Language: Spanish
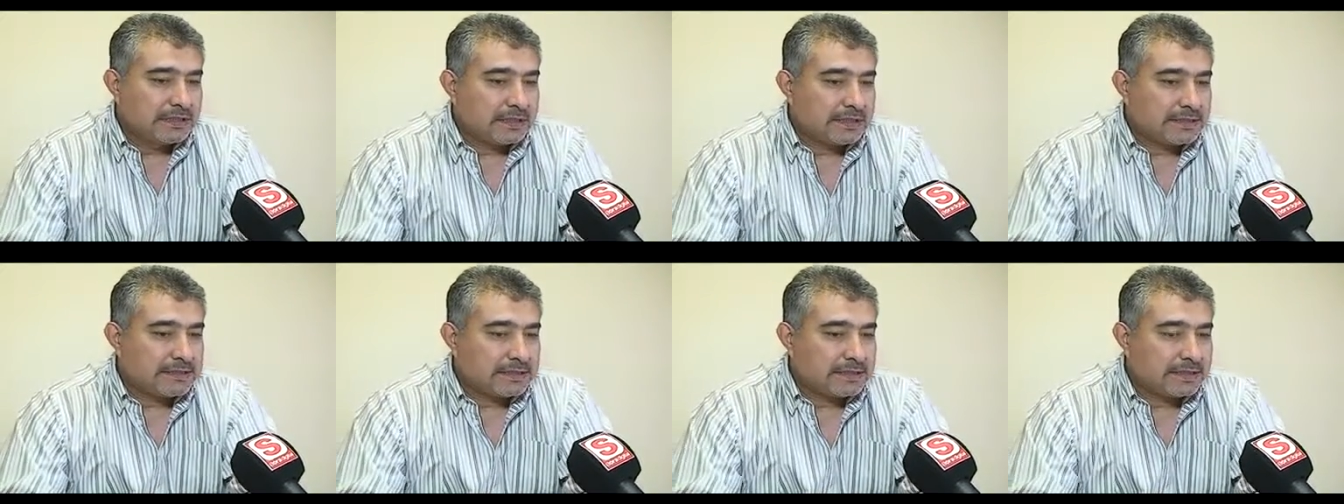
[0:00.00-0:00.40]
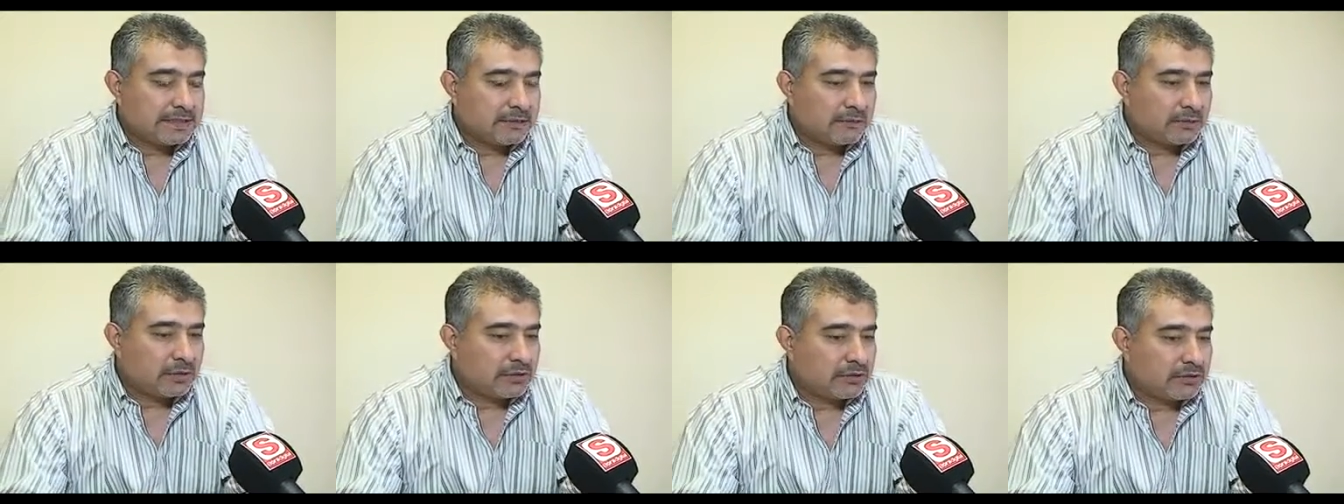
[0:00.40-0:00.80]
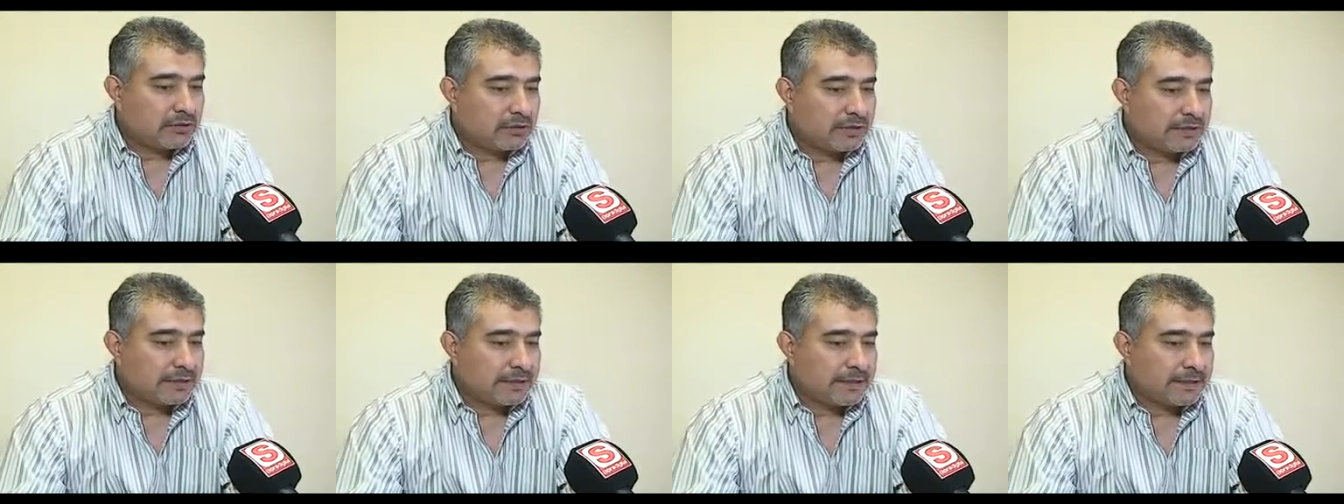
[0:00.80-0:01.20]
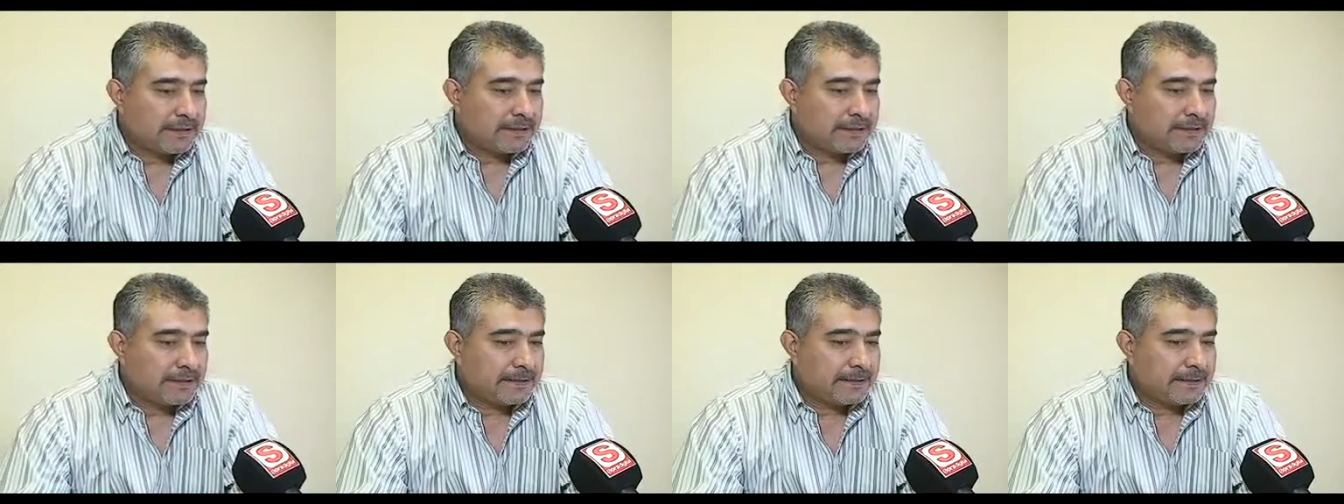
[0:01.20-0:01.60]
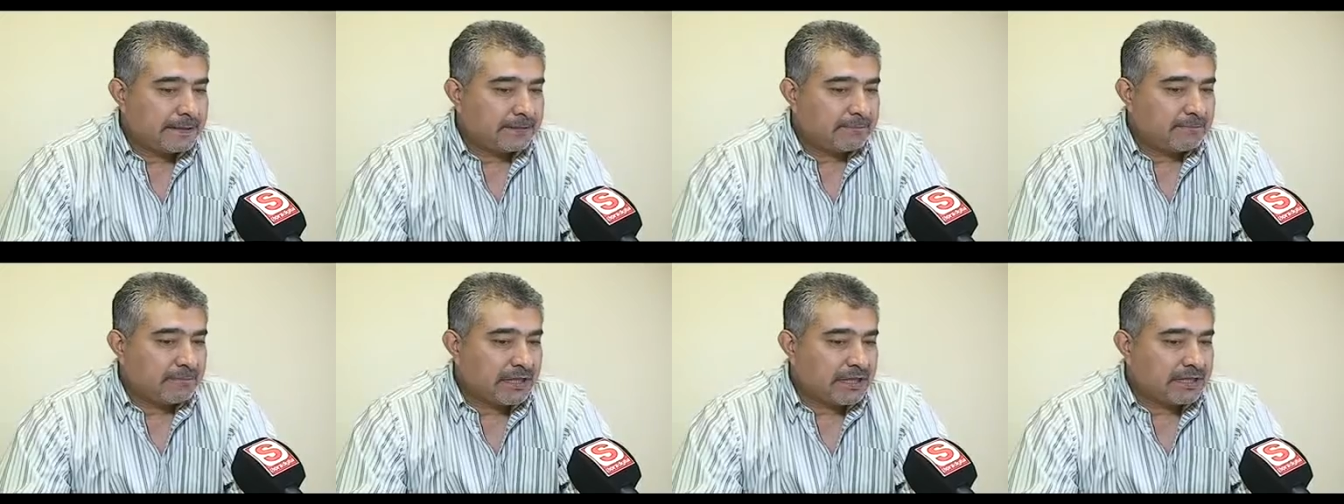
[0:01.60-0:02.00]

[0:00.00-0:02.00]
Así es que bueno, eh,